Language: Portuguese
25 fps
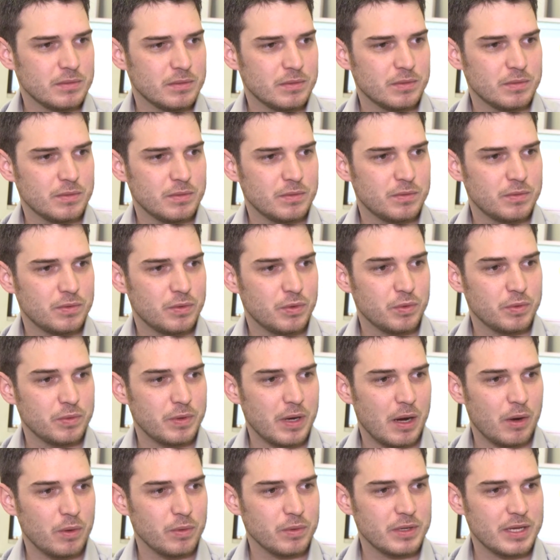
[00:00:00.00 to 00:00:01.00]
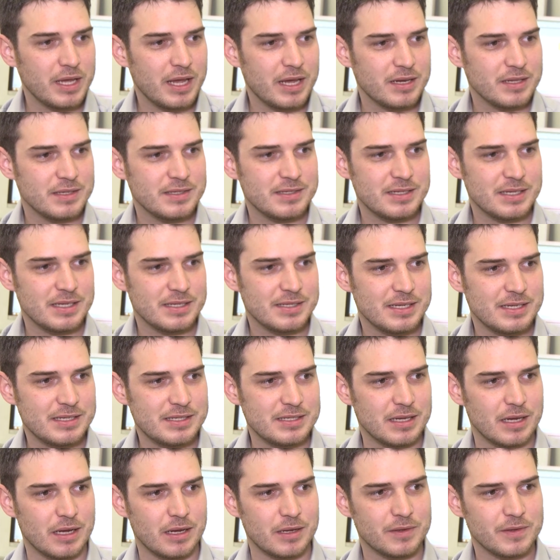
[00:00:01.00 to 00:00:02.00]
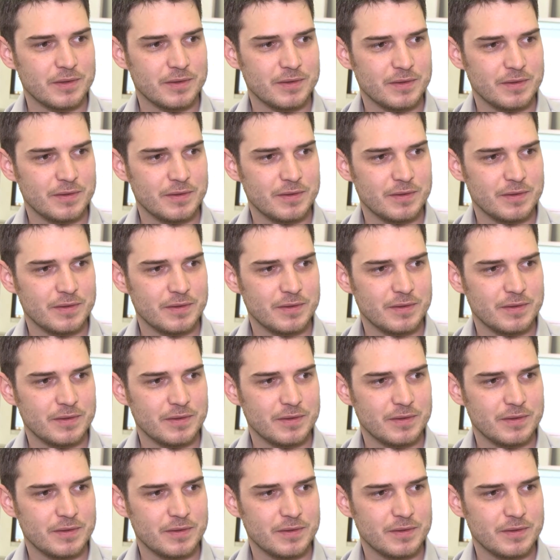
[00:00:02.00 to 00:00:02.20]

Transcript: com, com algo que era desnecessário.